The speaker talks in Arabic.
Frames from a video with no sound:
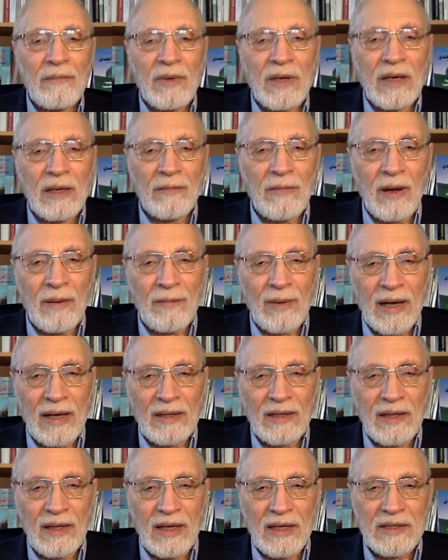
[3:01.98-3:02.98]
آه، بالإمام
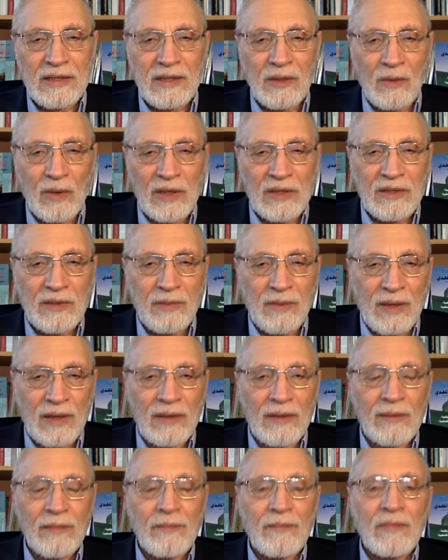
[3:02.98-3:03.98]
علي ليس
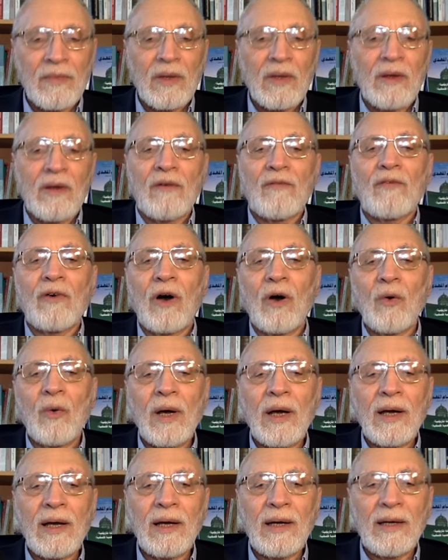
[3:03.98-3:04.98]
واجبا
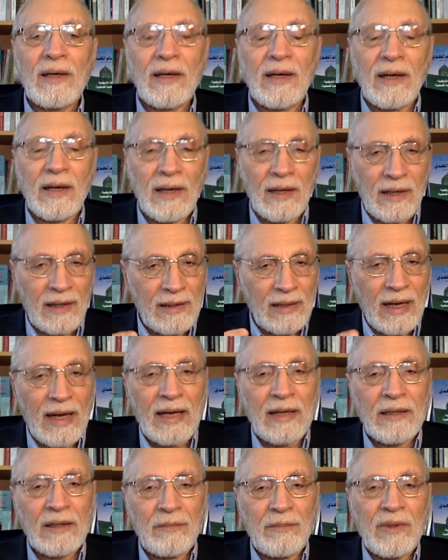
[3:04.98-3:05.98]
فهو أنا
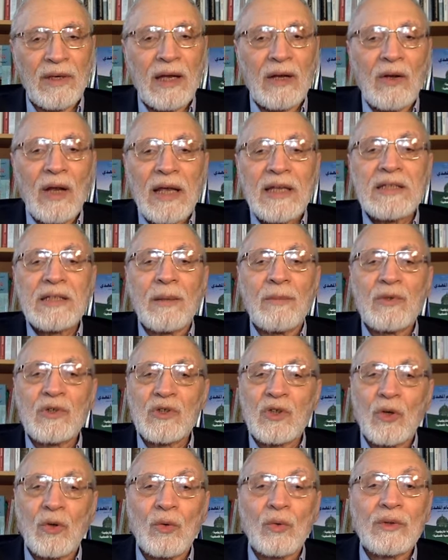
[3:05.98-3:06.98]
أعني بها ليس من
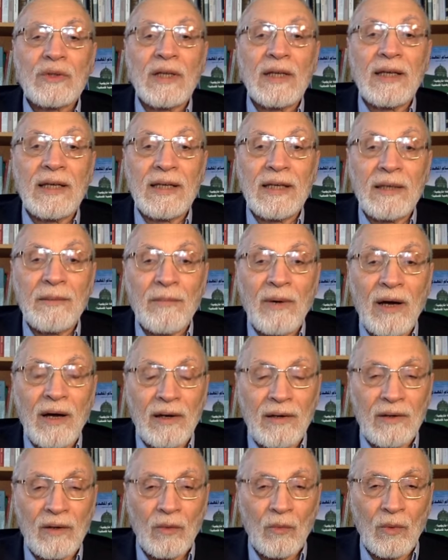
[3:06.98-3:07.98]
شروط
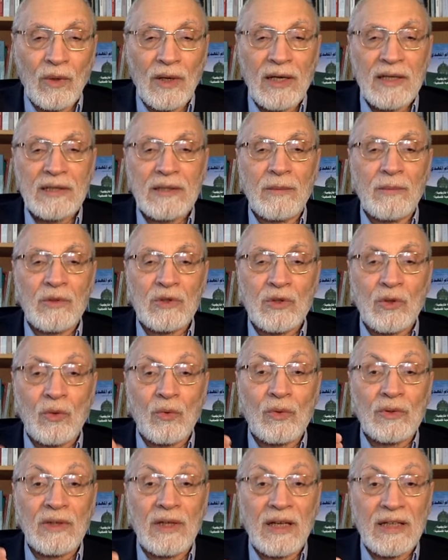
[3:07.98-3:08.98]
الإيمان وليس من
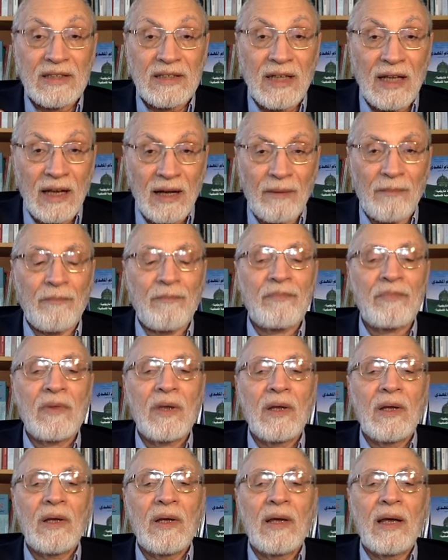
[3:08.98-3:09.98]
شروط الإسلام
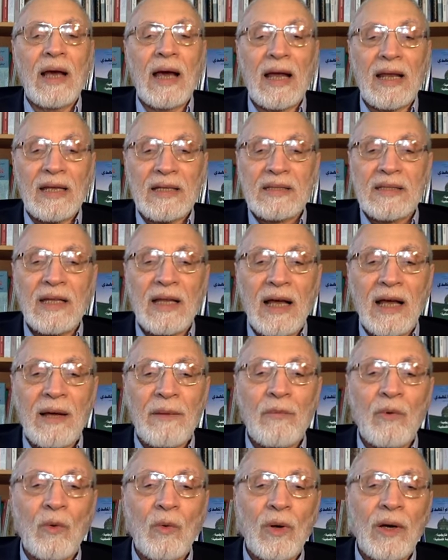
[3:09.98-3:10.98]

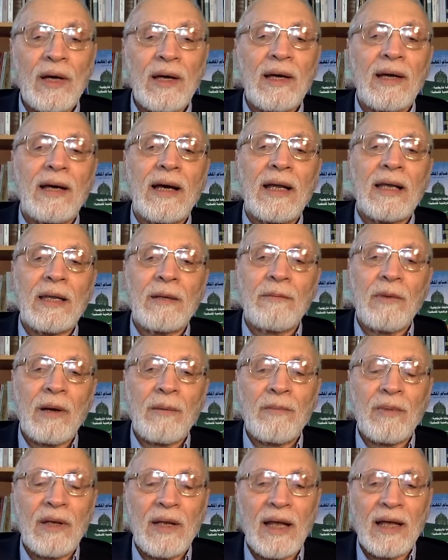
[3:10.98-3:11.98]
الإسلام هو
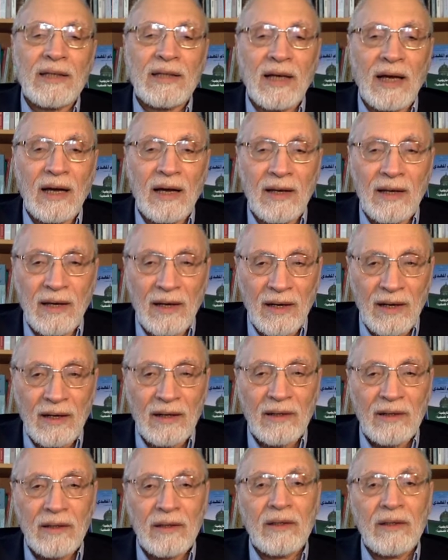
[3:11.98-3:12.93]
الإيمان بالله تعالى